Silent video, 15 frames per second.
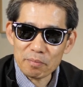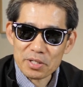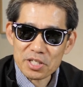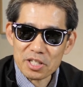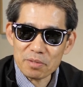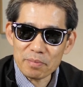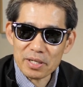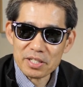
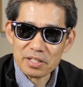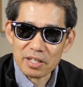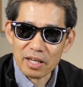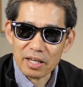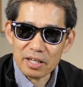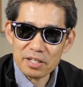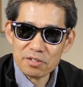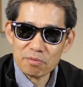知りまし
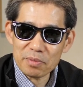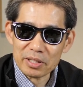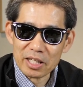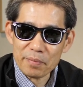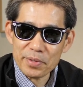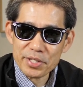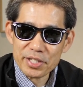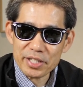て、一応
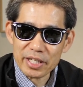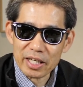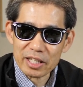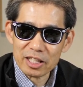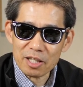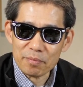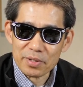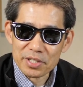試しに
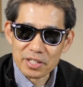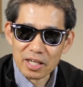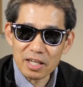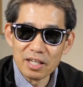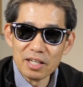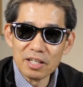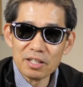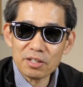買ってみました。っ
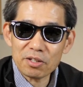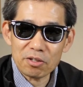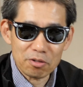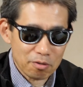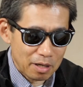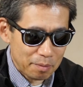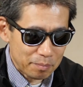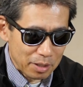ていう
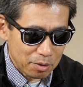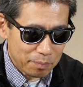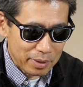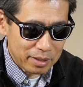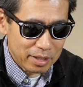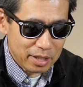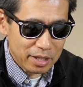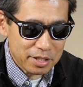のは
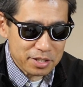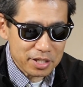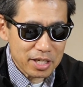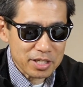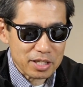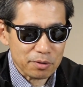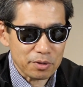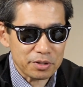
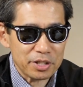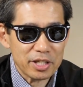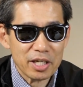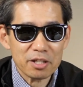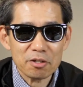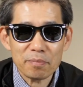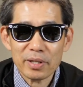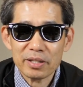バッテリーチャージャー、これ2
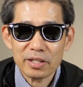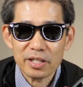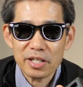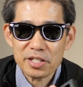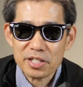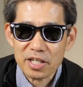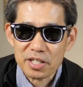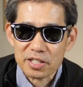連の
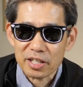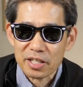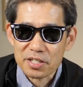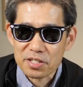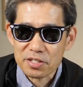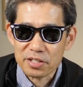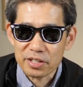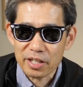バッテリーチャージャーが
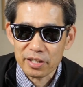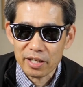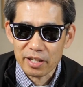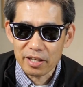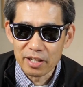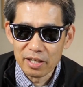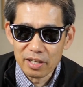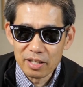ついて
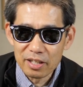て、